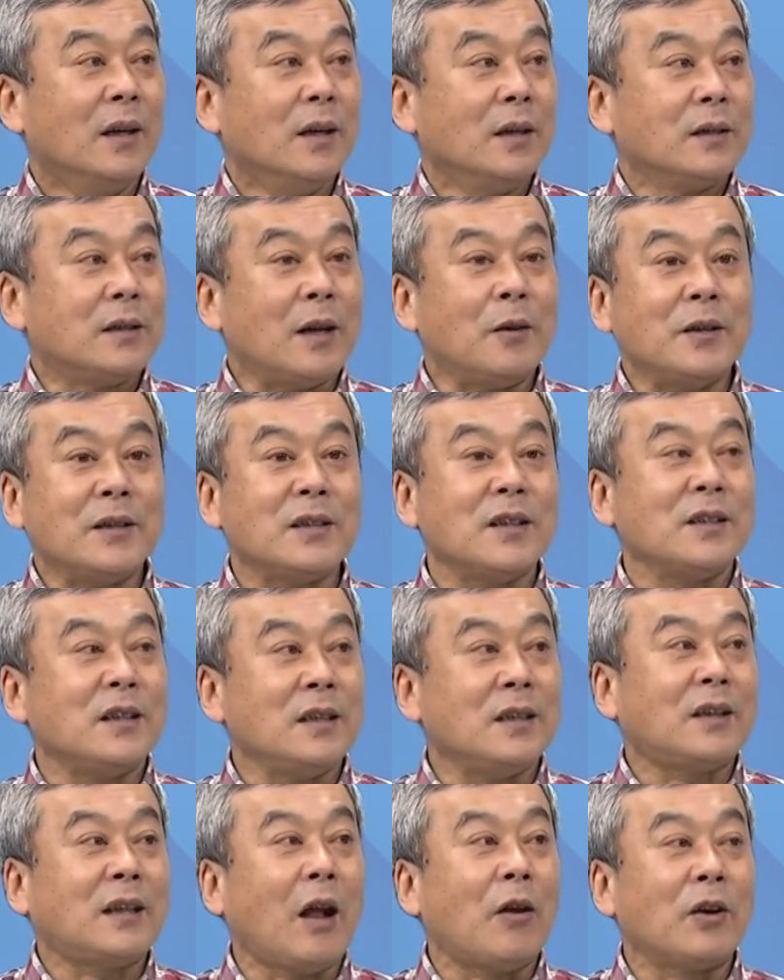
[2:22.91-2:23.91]
泽伦斯基
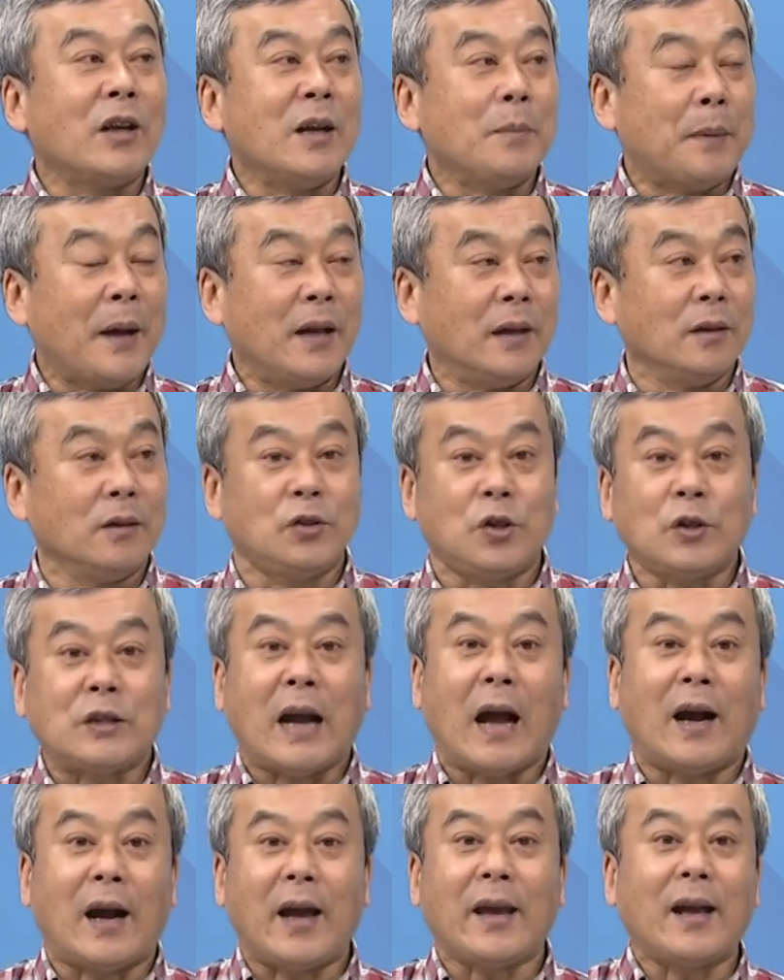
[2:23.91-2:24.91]
到日本就
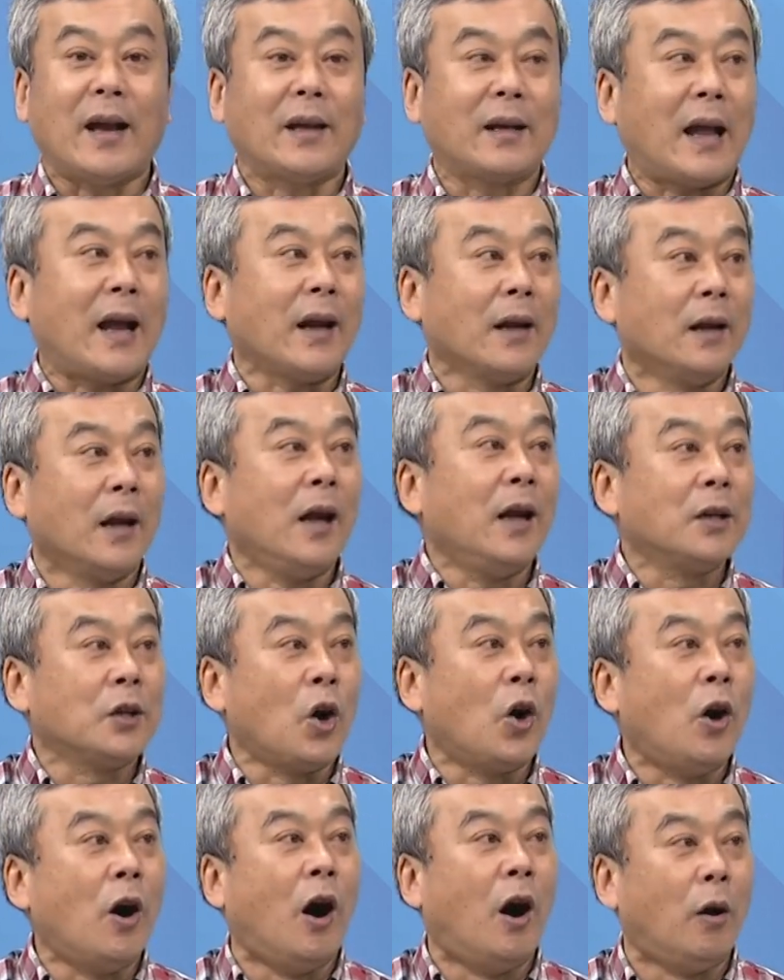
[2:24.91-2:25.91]
讲，哎呀，来俄
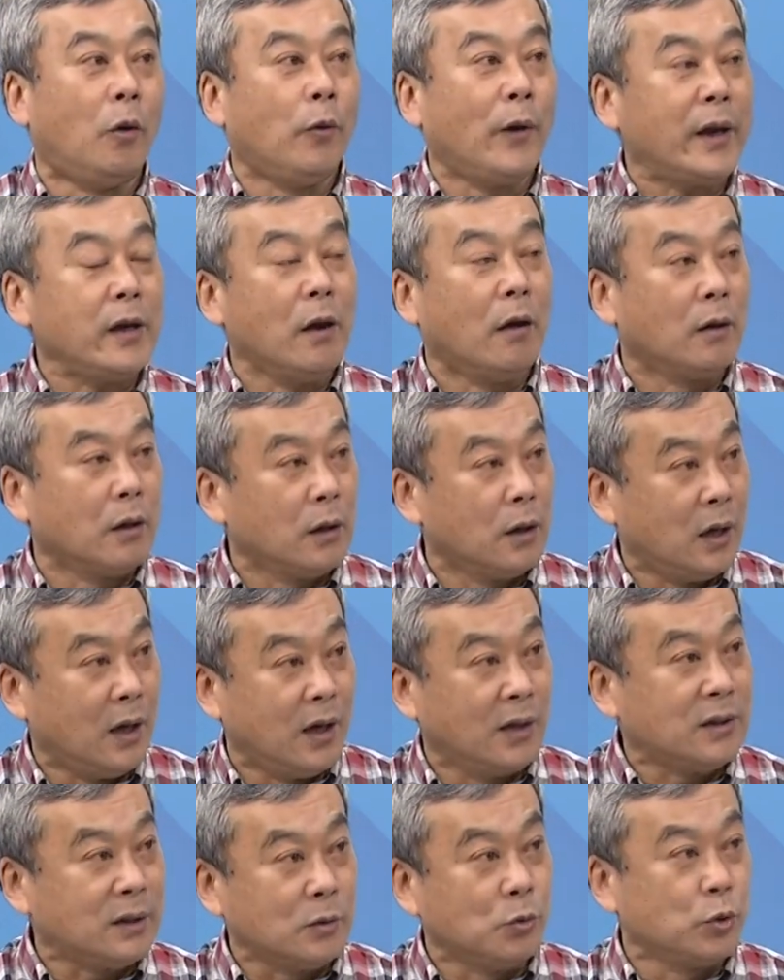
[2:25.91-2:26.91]
国哈，会用
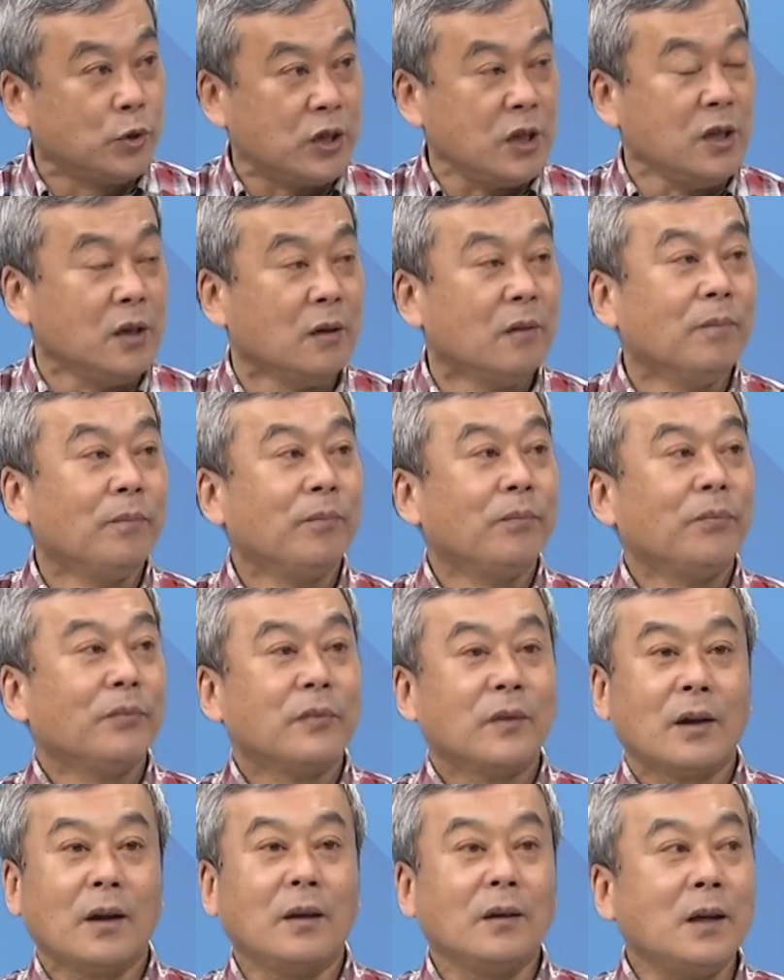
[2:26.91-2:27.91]
核子武器，
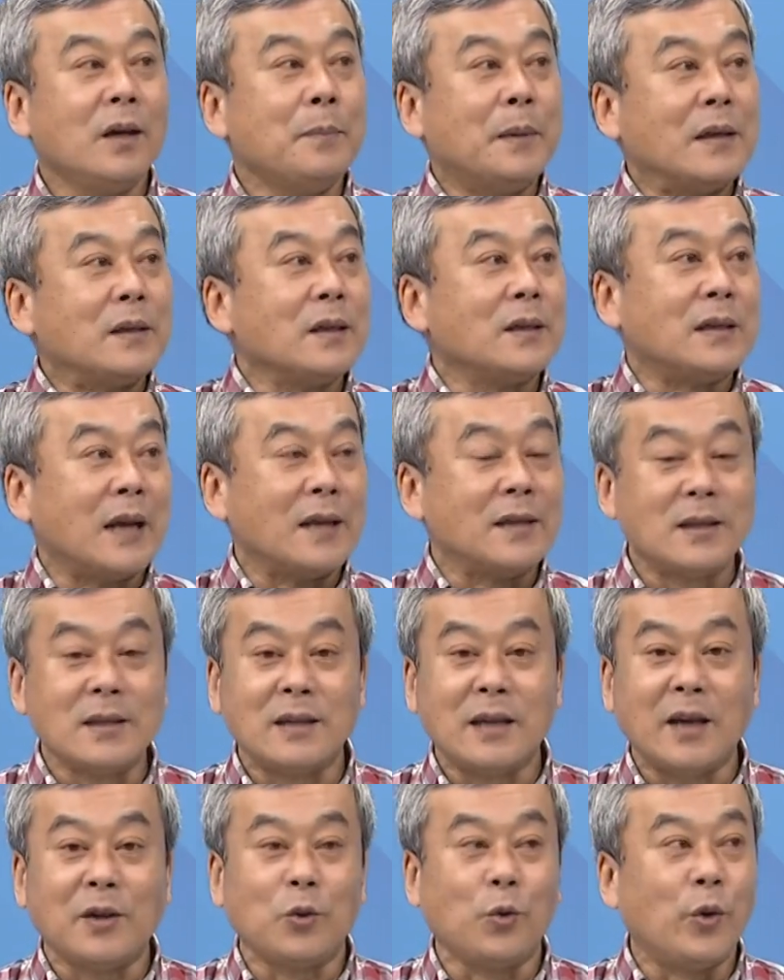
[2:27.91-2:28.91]
日本是全世
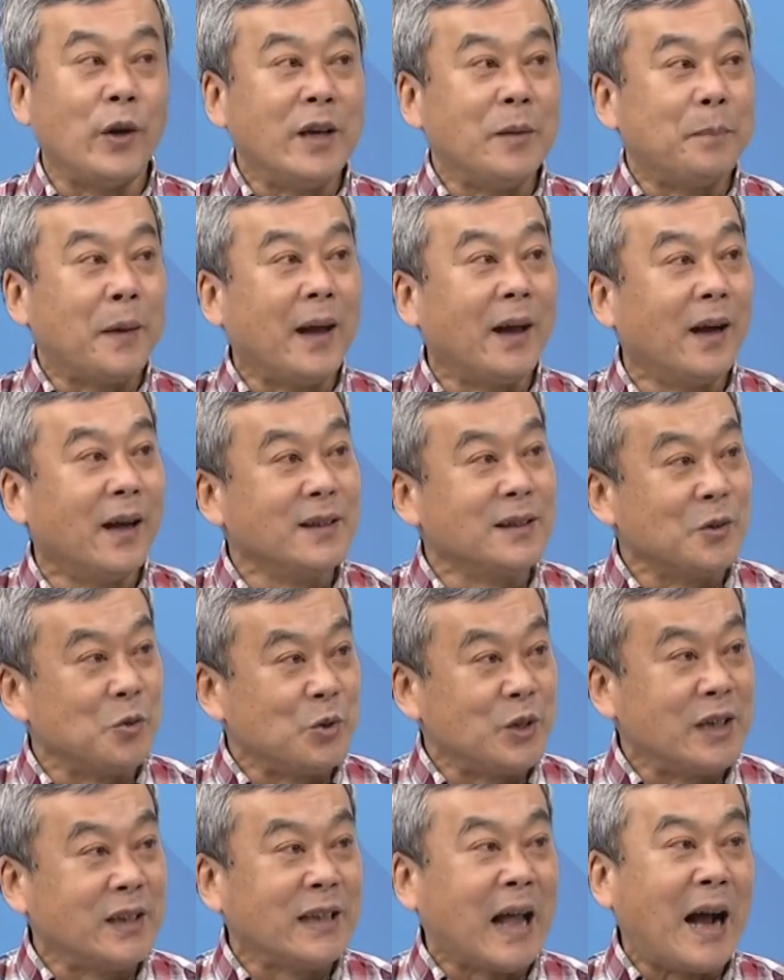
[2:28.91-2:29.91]
界唯一被核子武
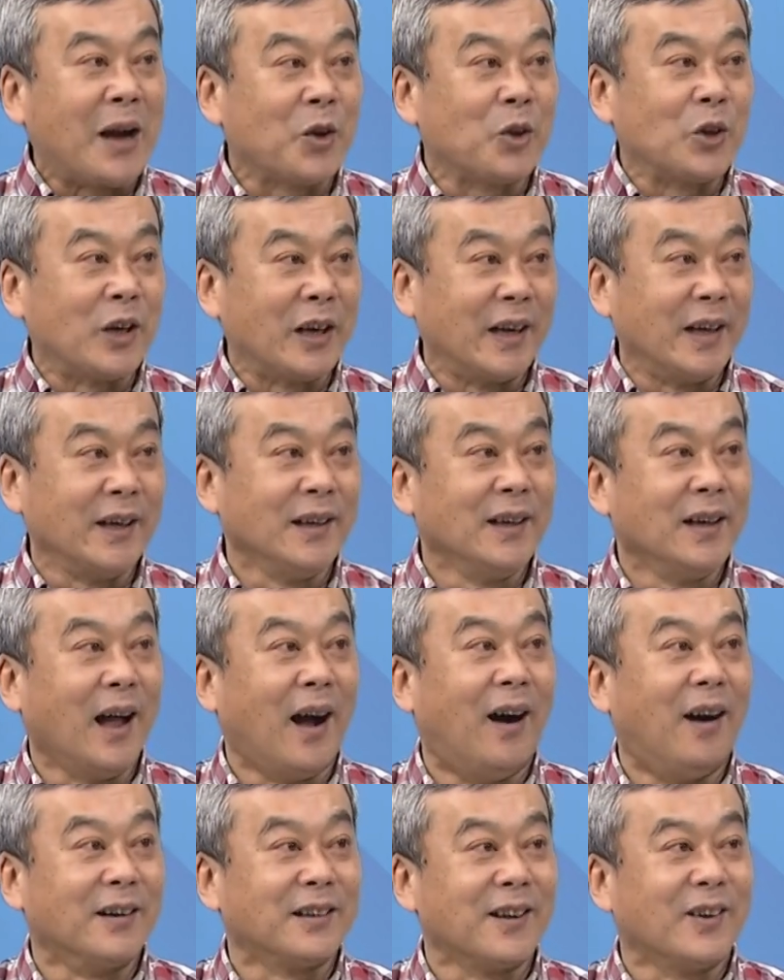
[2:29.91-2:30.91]
器打过的人
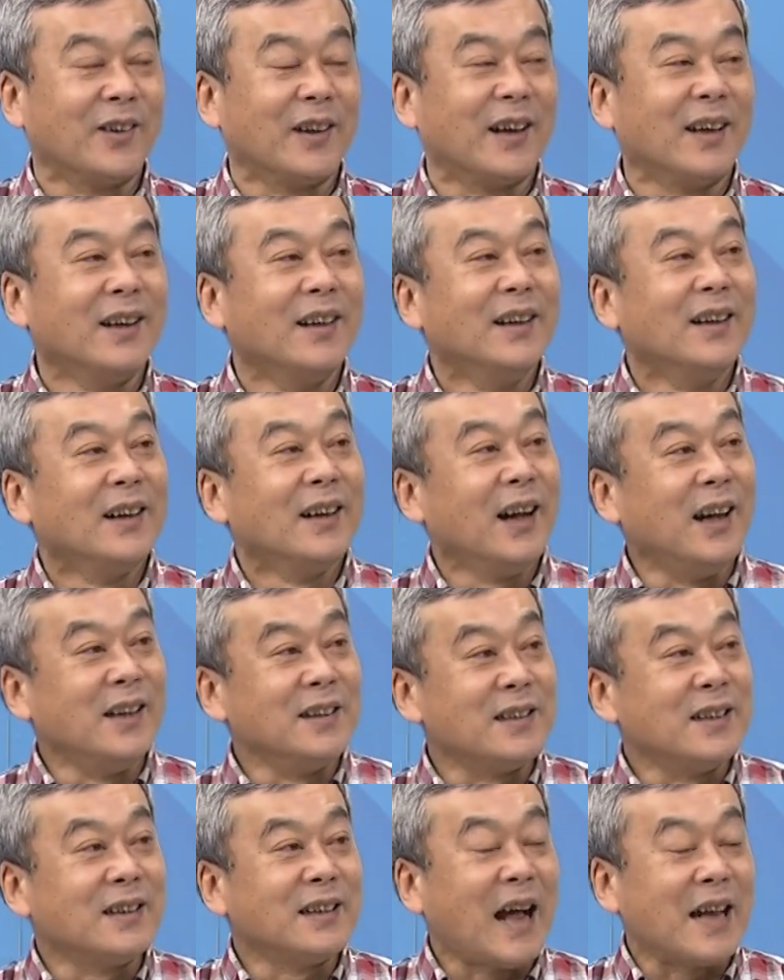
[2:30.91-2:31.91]
哦，就是2
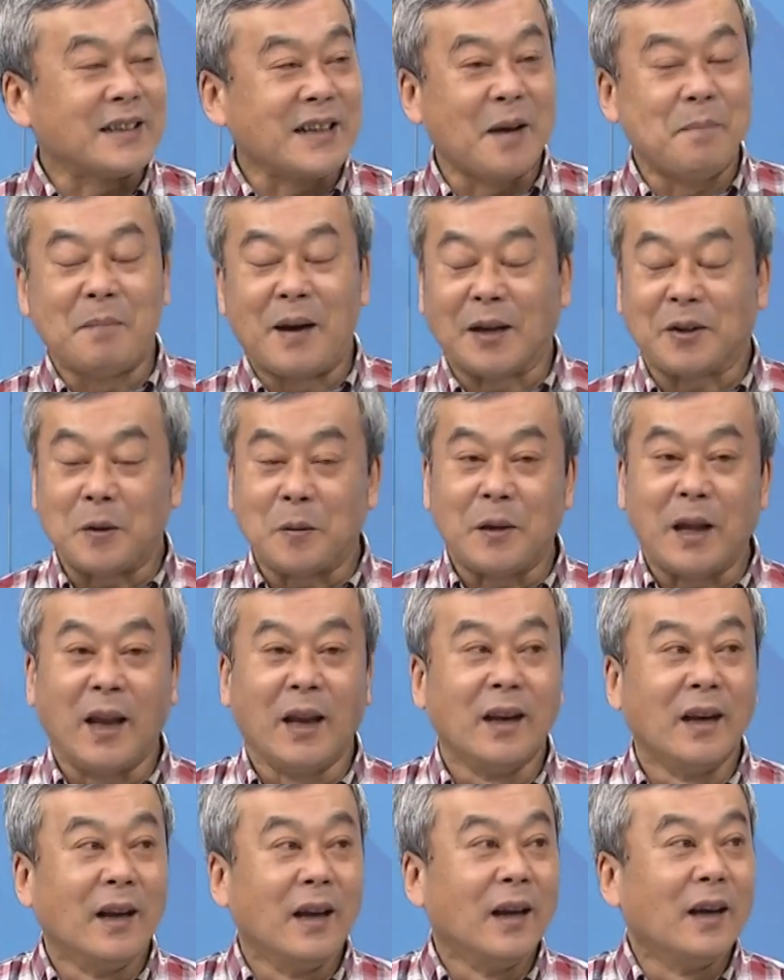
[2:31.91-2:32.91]
次大战嘛，对不对？